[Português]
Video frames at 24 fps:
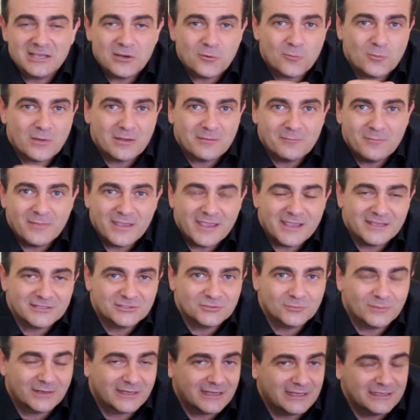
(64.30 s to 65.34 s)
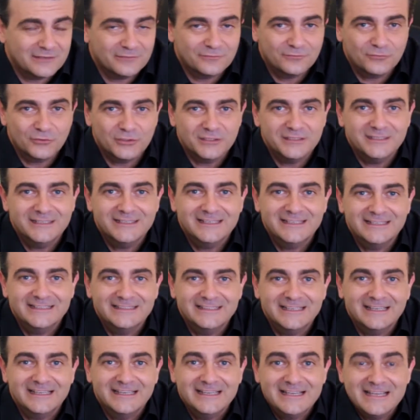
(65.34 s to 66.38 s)
uma mesh, uma
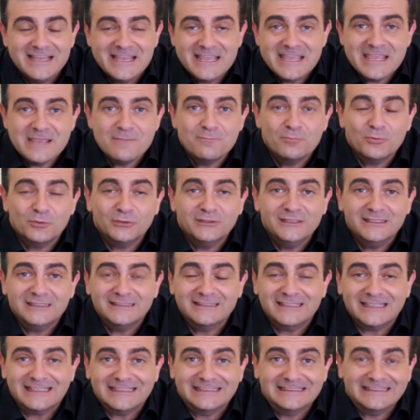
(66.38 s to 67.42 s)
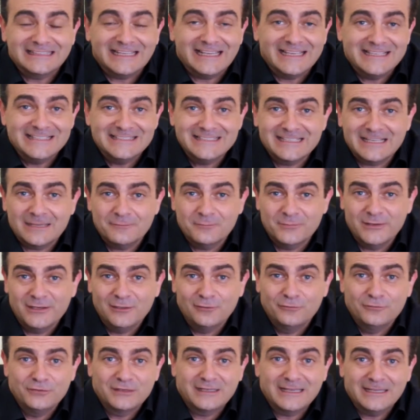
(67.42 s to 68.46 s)
californiana e poder tratar esse
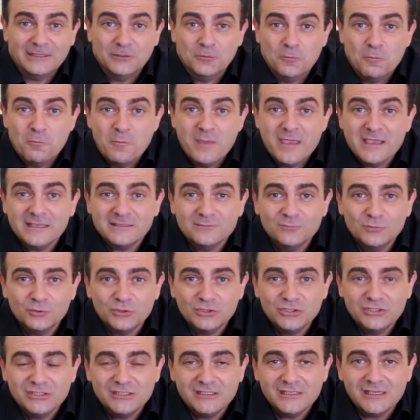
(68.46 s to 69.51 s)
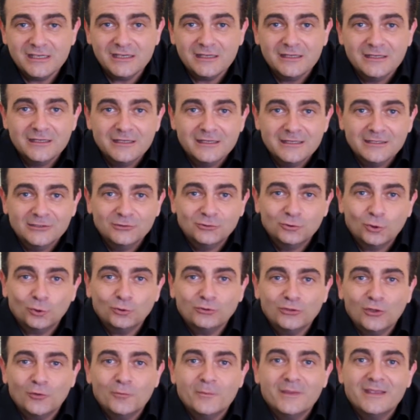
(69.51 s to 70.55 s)
cabelo ficar no mesmo dia
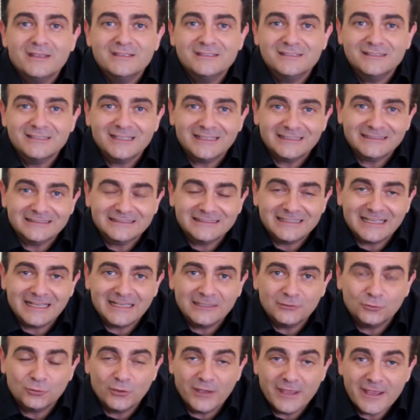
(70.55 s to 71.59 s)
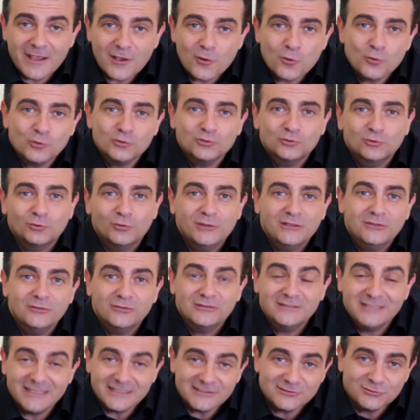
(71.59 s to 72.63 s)
totalmente hidratado, reconstruído
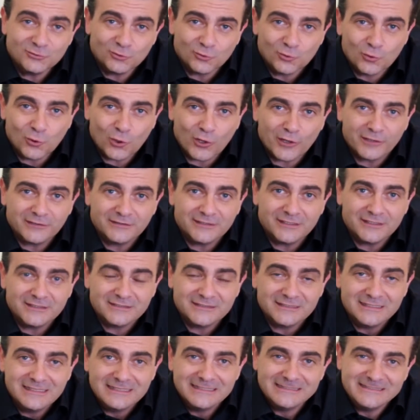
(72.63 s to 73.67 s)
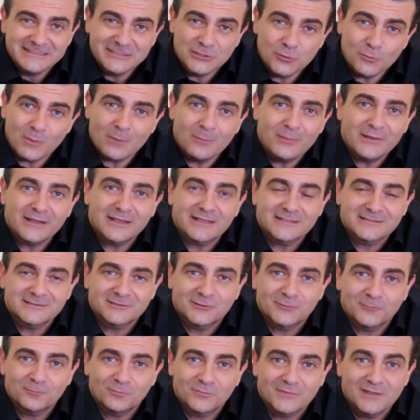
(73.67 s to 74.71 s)
desde o córtex em uma
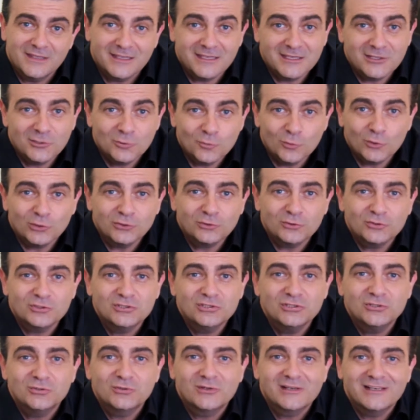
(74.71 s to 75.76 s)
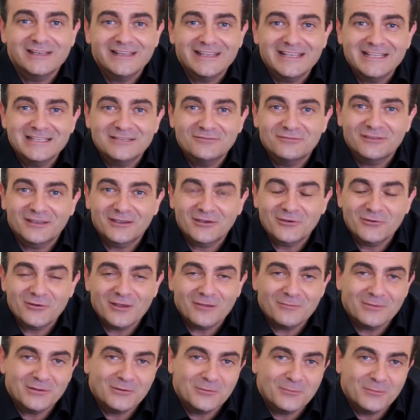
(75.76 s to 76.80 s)
aplicação e que no outro dia o cliente fica com o
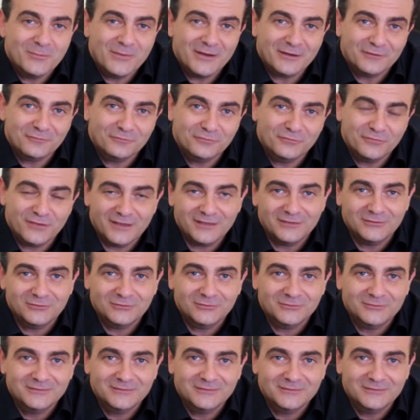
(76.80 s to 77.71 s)
cabelo perfeito.